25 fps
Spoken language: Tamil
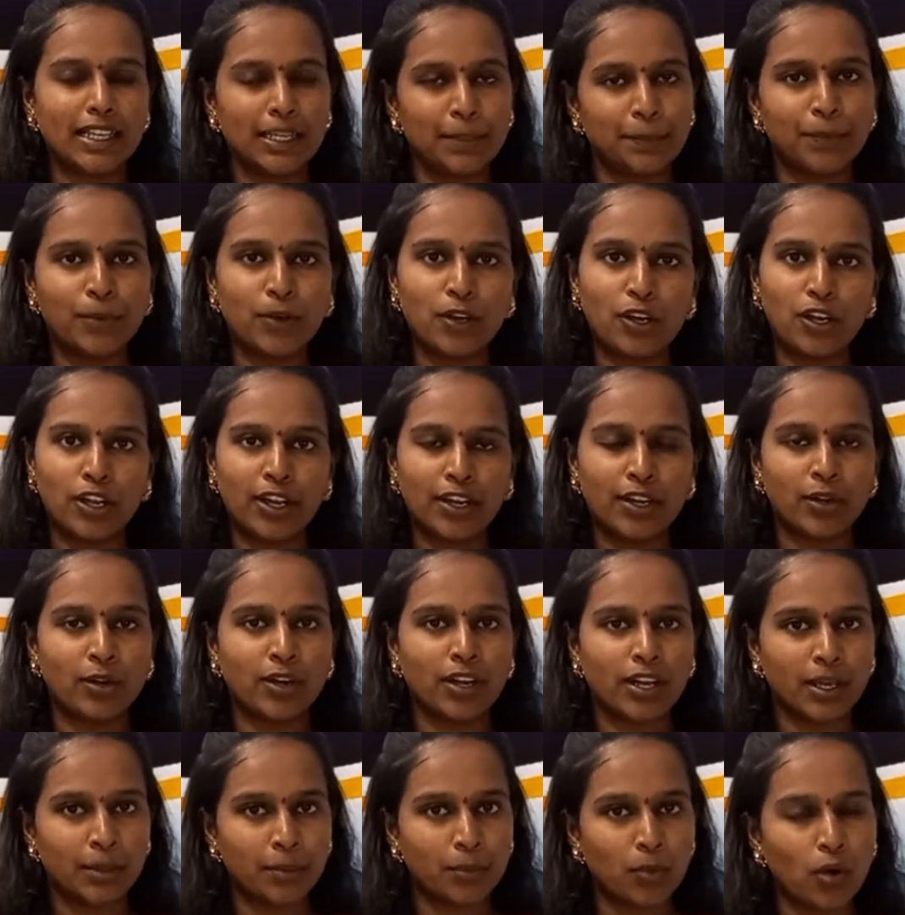இப்போது
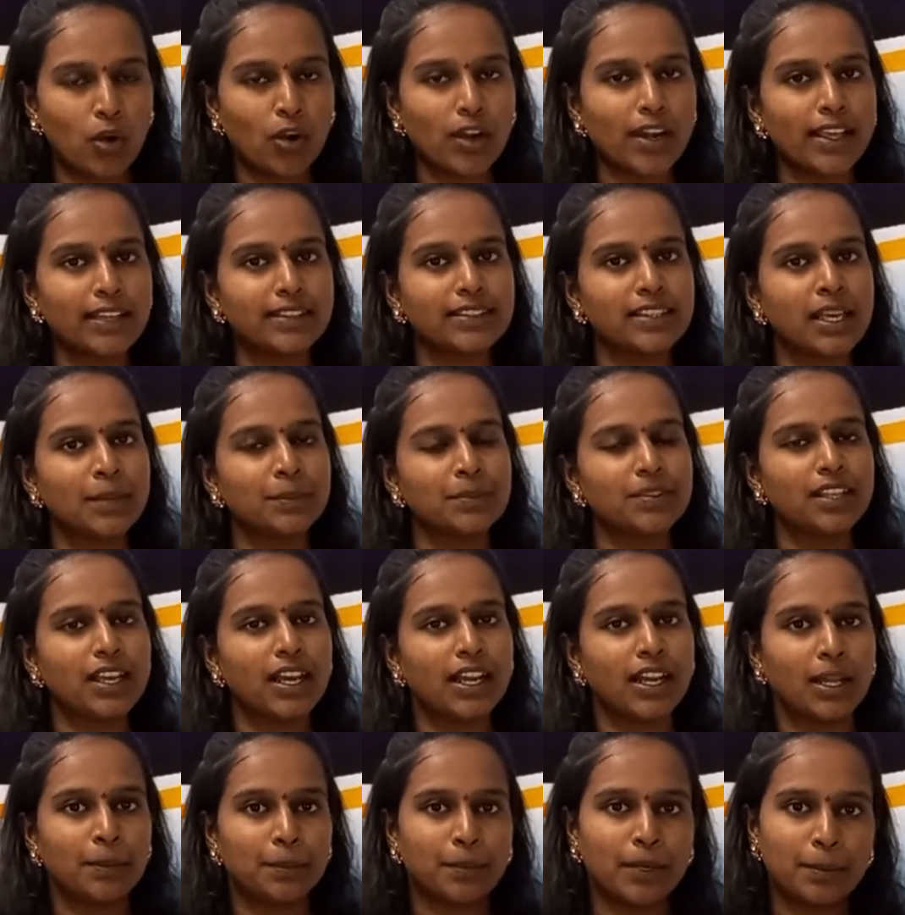என்னோடய போர்டு
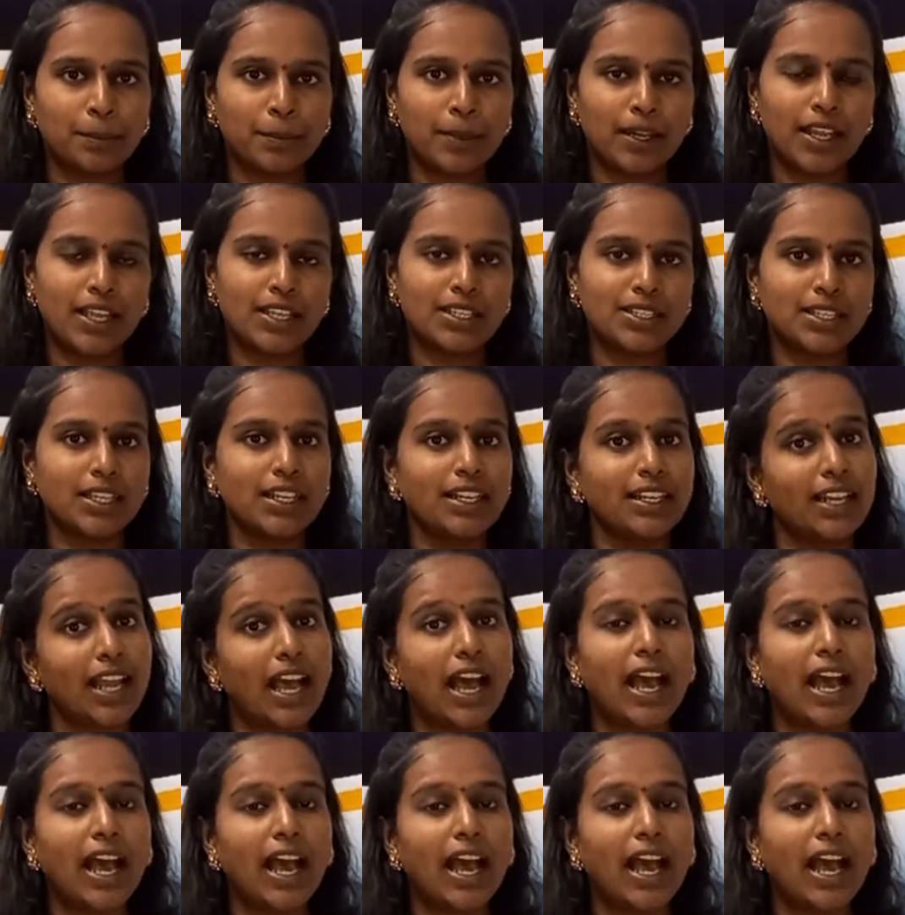எக்ஸாம்ஸ்க்கான ப்ரிப்பரேஷன்